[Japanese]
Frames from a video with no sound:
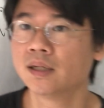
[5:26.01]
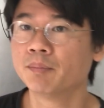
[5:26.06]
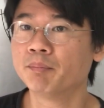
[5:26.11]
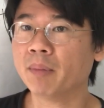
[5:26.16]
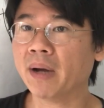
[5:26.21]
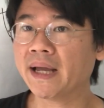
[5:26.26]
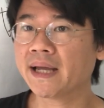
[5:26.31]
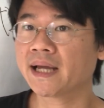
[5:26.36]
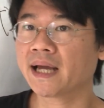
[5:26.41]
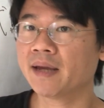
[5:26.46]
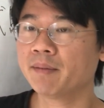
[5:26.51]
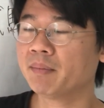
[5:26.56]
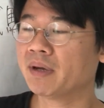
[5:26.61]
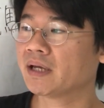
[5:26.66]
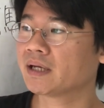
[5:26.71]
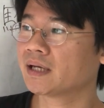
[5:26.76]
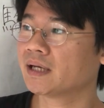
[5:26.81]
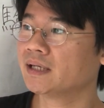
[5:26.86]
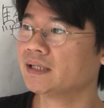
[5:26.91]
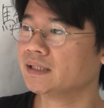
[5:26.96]
毎回
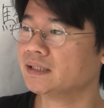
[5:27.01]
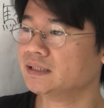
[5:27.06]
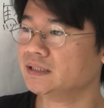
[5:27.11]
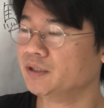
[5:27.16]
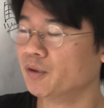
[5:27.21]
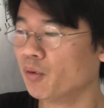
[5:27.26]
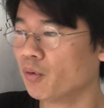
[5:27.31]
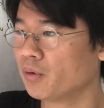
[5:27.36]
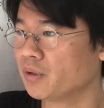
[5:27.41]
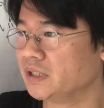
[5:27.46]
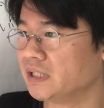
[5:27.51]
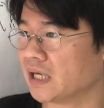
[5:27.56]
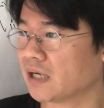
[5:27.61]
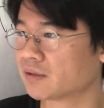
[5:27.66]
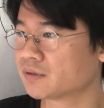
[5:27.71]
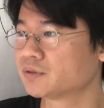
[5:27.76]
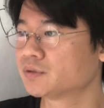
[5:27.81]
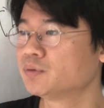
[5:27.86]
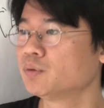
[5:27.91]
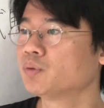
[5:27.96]
毎回日本語に
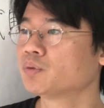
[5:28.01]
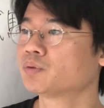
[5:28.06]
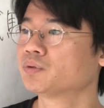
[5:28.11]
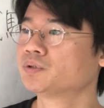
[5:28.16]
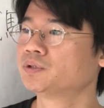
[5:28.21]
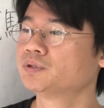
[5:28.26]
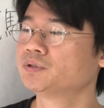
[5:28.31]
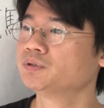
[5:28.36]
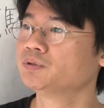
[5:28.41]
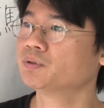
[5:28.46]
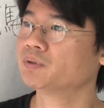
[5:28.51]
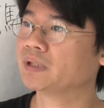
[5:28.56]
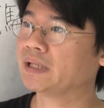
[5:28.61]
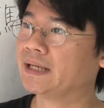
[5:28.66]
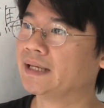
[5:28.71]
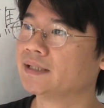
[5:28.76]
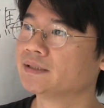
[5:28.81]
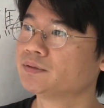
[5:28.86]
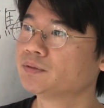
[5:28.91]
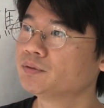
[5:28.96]
訳そうとするの
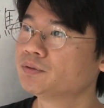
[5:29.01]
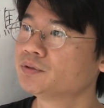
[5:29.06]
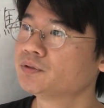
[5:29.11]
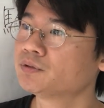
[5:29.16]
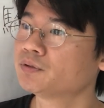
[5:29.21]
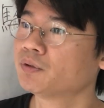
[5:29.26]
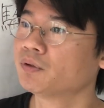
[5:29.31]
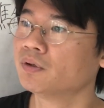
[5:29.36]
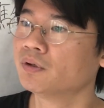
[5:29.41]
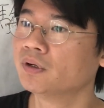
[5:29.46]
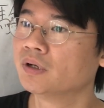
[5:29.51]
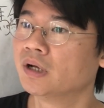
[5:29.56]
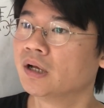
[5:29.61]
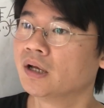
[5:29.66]
で、そうすると、